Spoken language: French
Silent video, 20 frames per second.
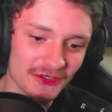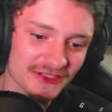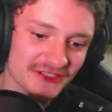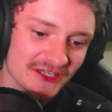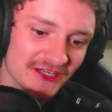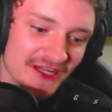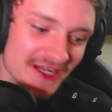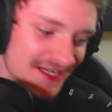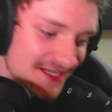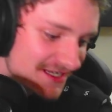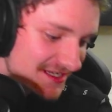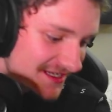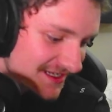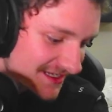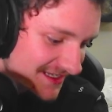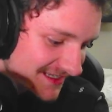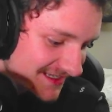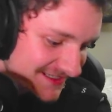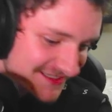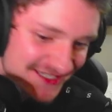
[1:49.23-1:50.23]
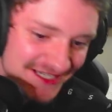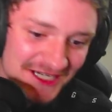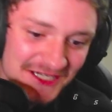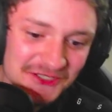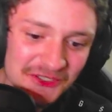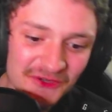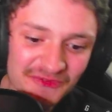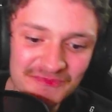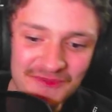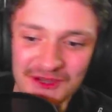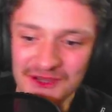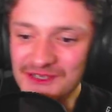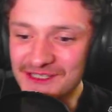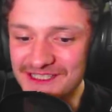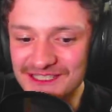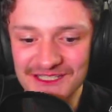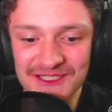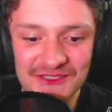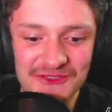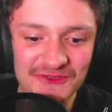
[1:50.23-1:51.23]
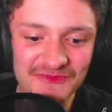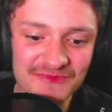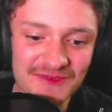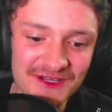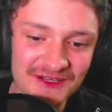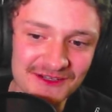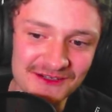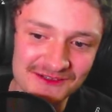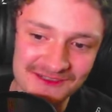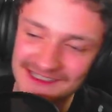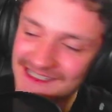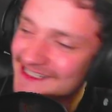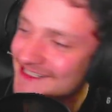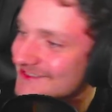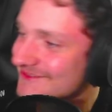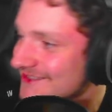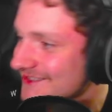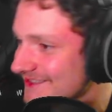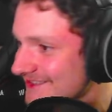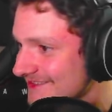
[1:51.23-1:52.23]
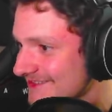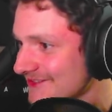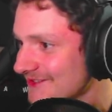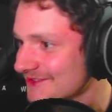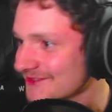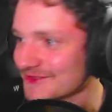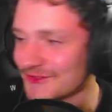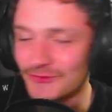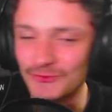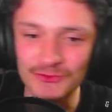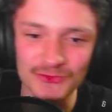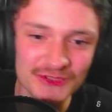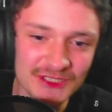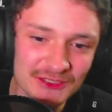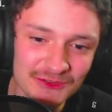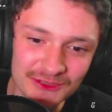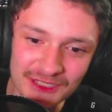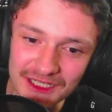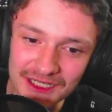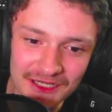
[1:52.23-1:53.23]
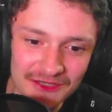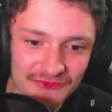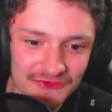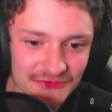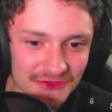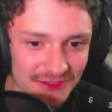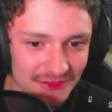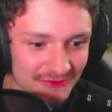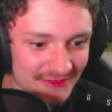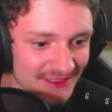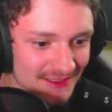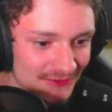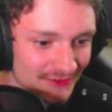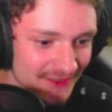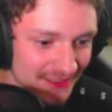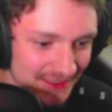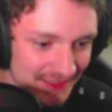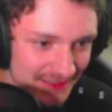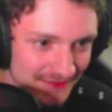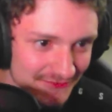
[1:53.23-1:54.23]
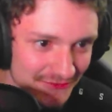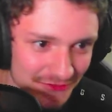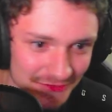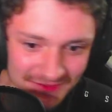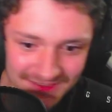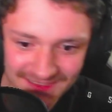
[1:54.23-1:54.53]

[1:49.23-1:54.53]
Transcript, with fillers: c'est... C'est l'échauffement, c'est l'échauffement Ouais, ouais, non, non, on dit qu'on a rien vu, on dit qu'on a rien vu.